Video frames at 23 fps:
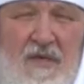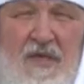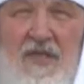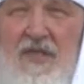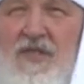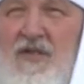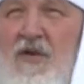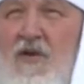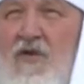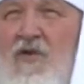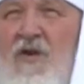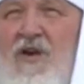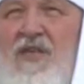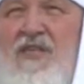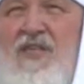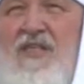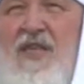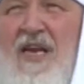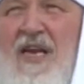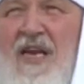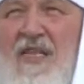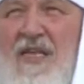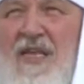И с другой
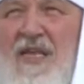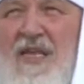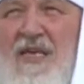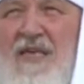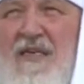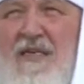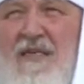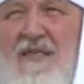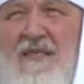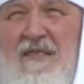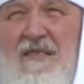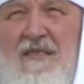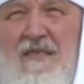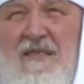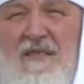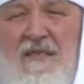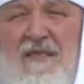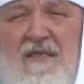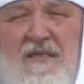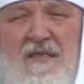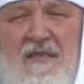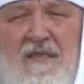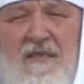стороны –
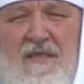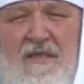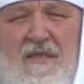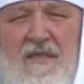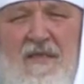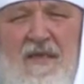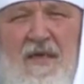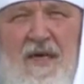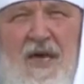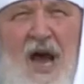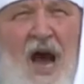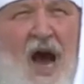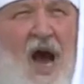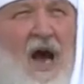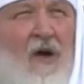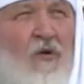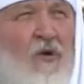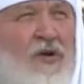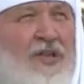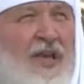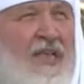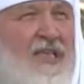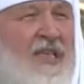а
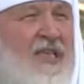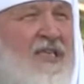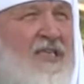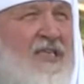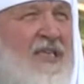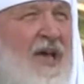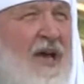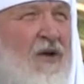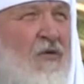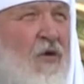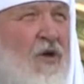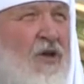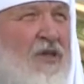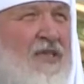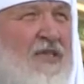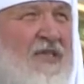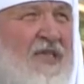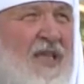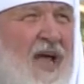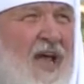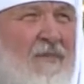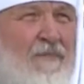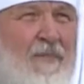хоть один закон
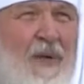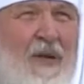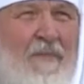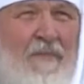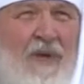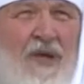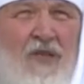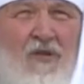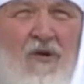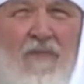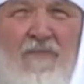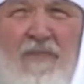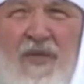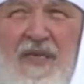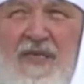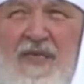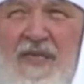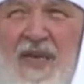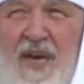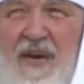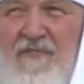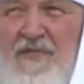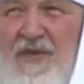знал преподобный
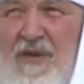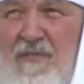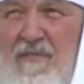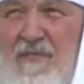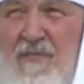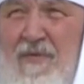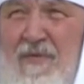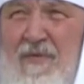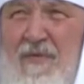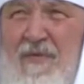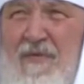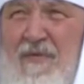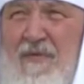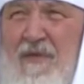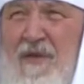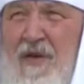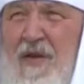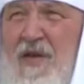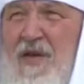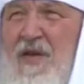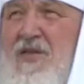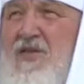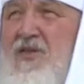Серафим?
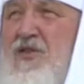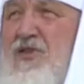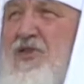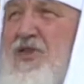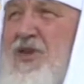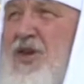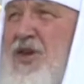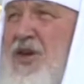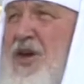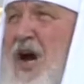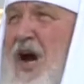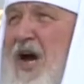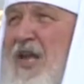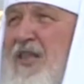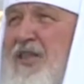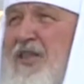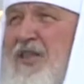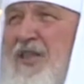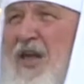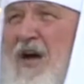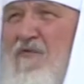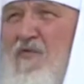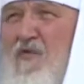Ни
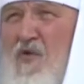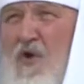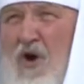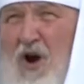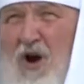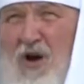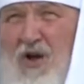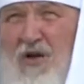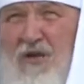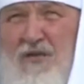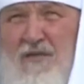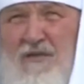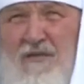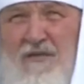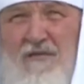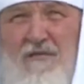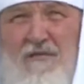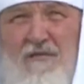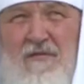одного.